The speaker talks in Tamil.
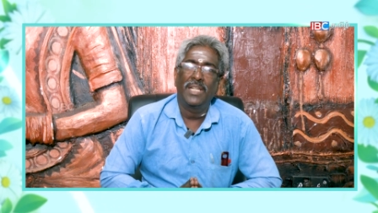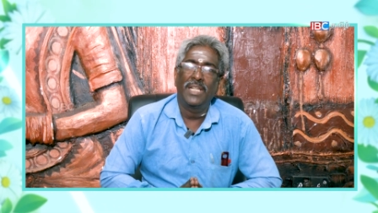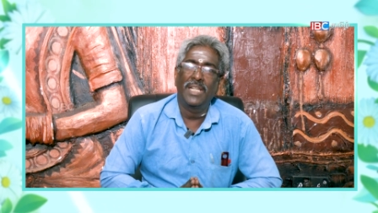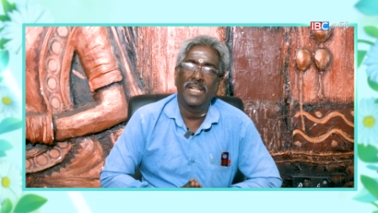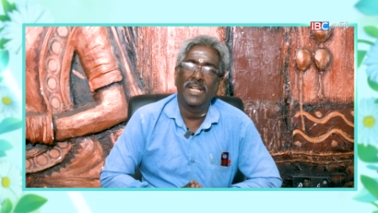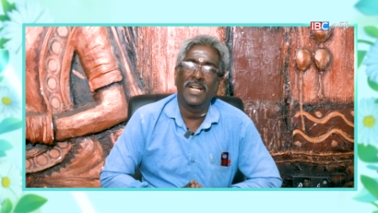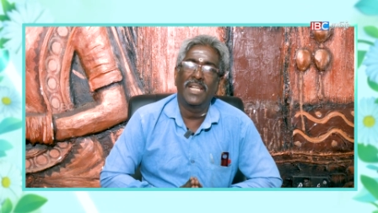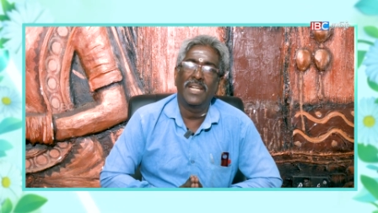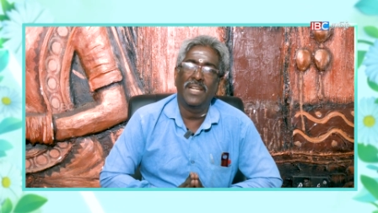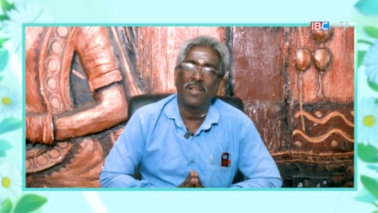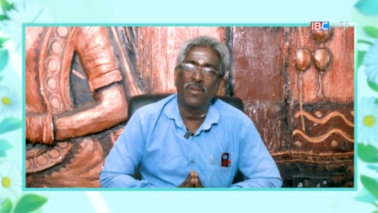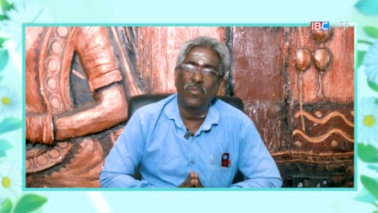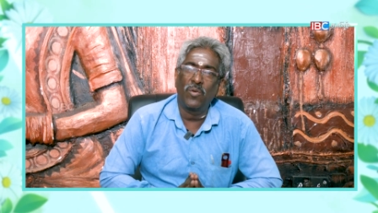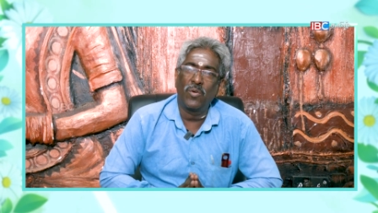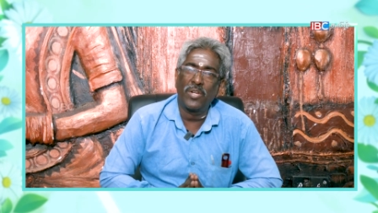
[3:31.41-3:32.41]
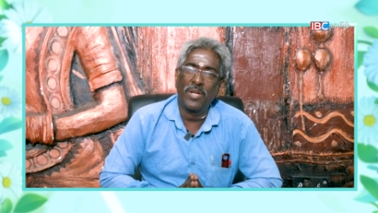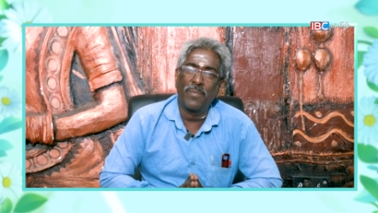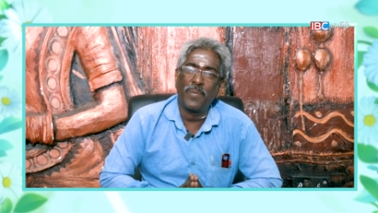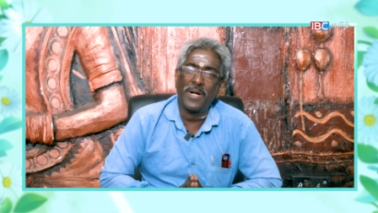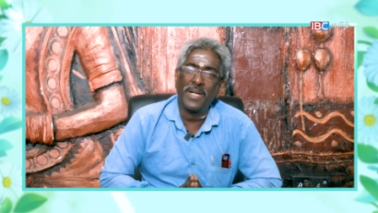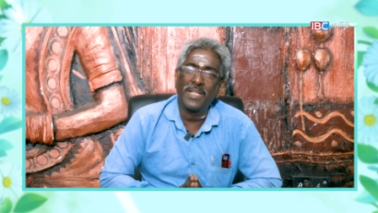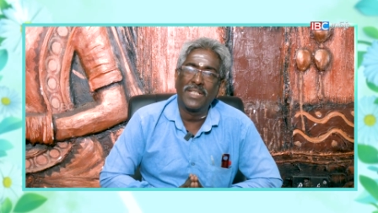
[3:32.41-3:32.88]
நீங்கள் என்ன உங்களுடைய
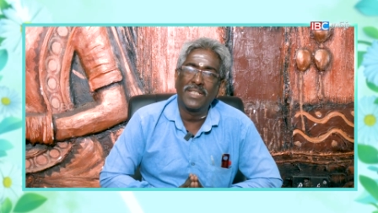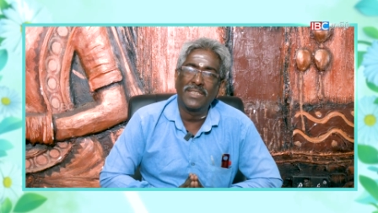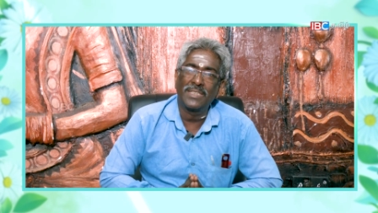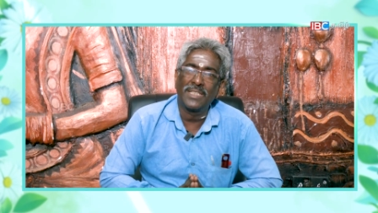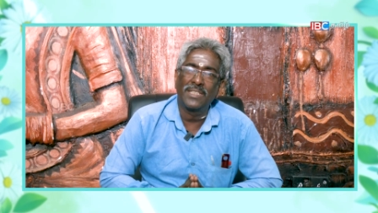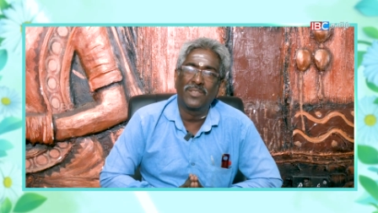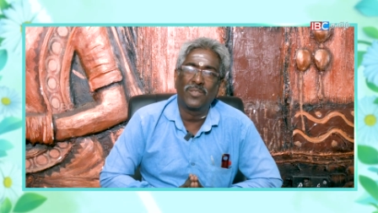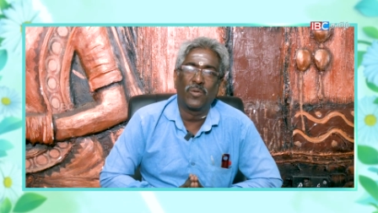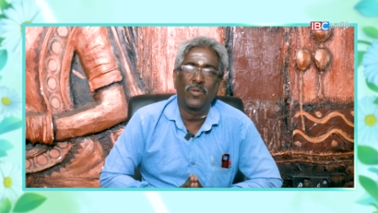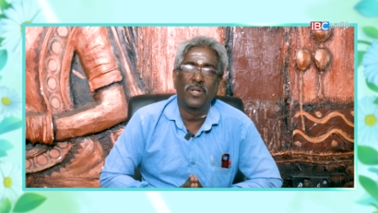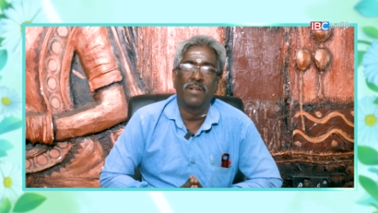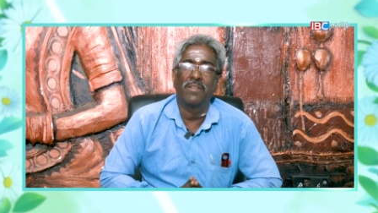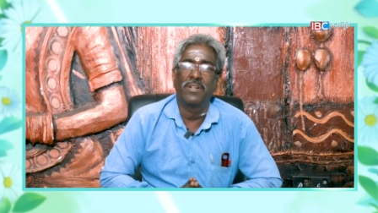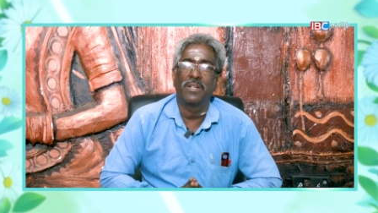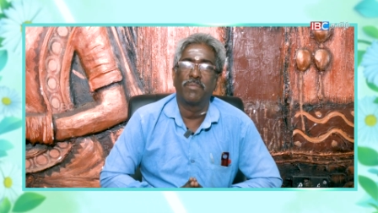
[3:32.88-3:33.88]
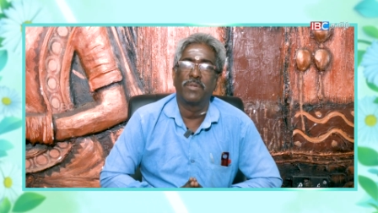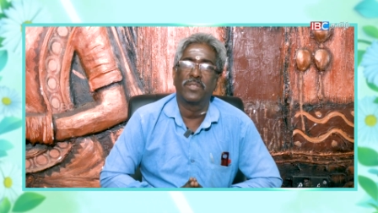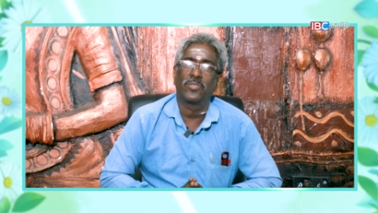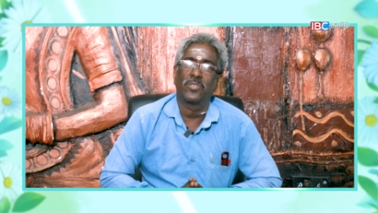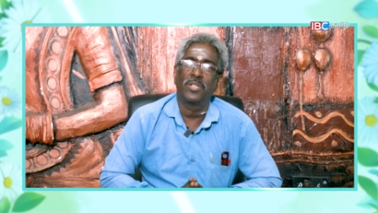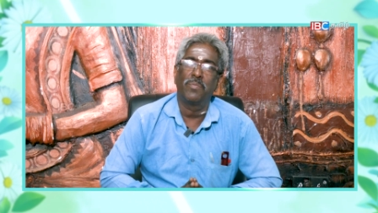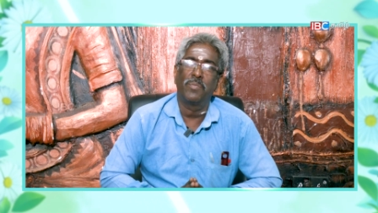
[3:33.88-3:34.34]
பணிக்கு சேர்த்து கொள்ள வேண்டும்
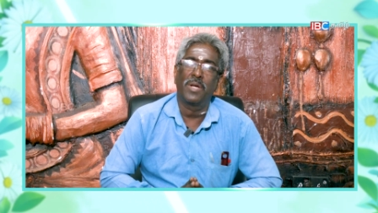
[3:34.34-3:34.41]
என்று சொல்லி